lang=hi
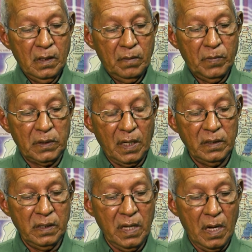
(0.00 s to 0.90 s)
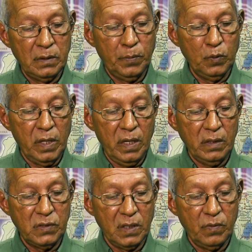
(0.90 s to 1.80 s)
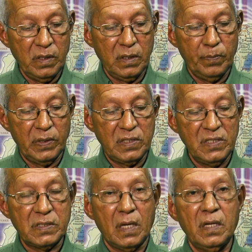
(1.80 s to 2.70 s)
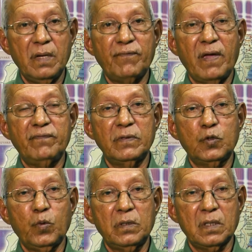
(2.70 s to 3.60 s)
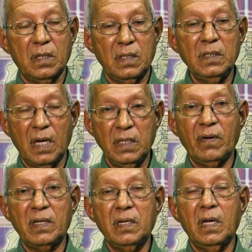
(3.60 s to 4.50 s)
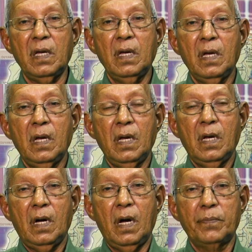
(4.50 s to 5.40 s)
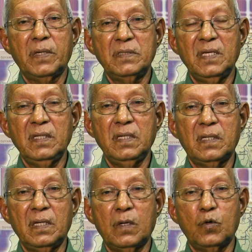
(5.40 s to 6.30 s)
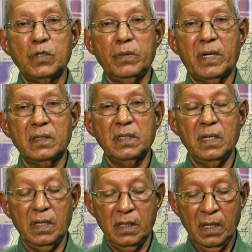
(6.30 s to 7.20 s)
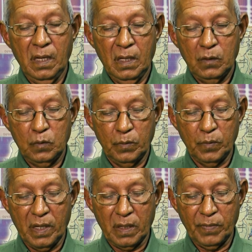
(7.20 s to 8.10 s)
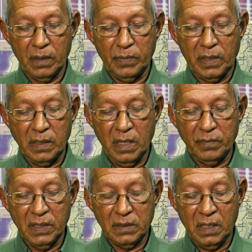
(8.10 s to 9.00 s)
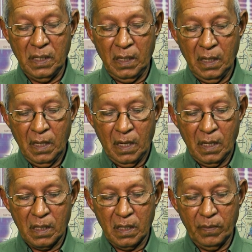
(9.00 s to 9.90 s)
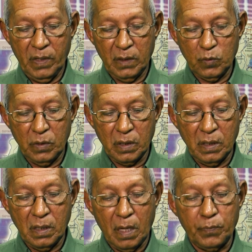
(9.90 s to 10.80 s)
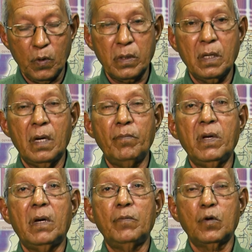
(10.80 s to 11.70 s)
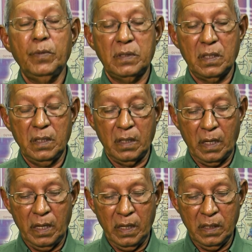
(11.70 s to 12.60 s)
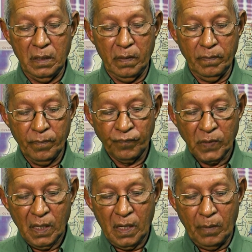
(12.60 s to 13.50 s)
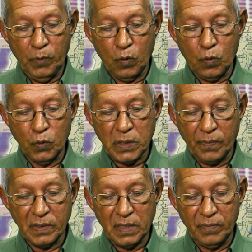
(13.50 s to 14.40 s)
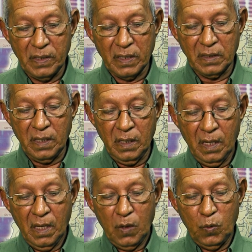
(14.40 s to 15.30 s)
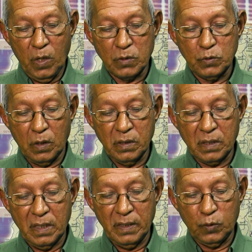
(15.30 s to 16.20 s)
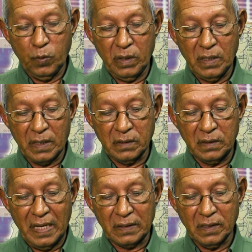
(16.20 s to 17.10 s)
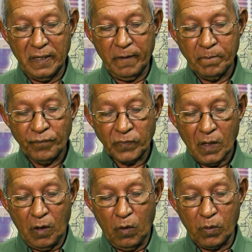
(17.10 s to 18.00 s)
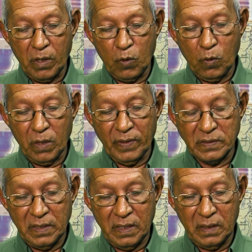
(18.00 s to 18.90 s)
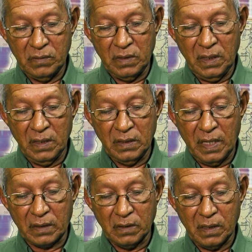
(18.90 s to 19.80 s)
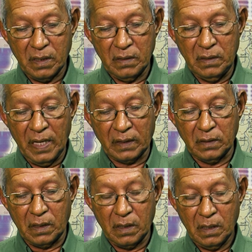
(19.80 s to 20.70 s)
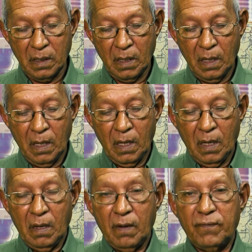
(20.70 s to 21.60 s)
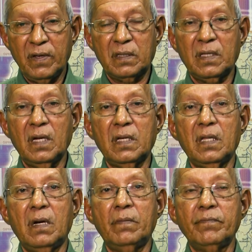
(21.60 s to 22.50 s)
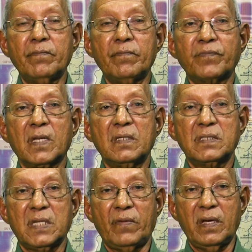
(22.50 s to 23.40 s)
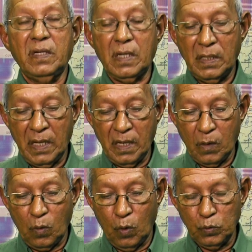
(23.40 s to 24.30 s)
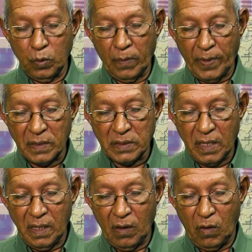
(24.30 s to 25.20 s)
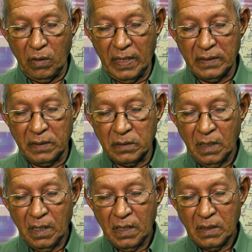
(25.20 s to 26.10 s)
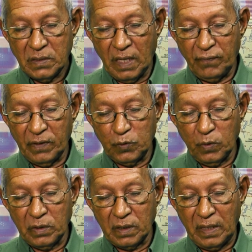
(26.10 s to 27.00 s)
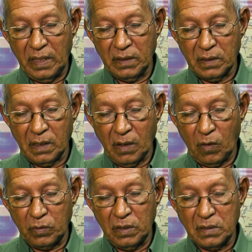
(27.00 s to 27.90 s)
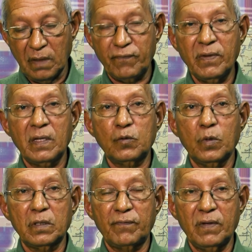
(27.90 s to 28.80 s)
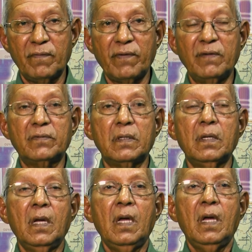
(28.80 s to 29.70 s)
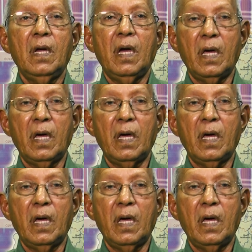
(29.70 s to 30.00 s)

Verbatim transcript: बता दें कि आज बुध है जनवरी की पच्चीस तारीख फाइफन तक यानीवारी है आपकी ज़िंदगी के लिए खुशी भरा दिन है तो मुबारकबाद बधाइयाँ हम देते हैं अगर गम है तो यकीनन आप लोग के गम में हम लोग भी शरीक है एक ही दम काम कोर्स आपके सामने रख दें यूएस डॉलर के लिए 32 तक है और एरो के वास्ते द्रियन दरतख तक फिर तेल का दाम सवारी के लिए गौतु के पास है ऑन लदत सीफन तुवन तक नीखन तक और डीजल फीरन तुवन तक फिर फाइव तक एर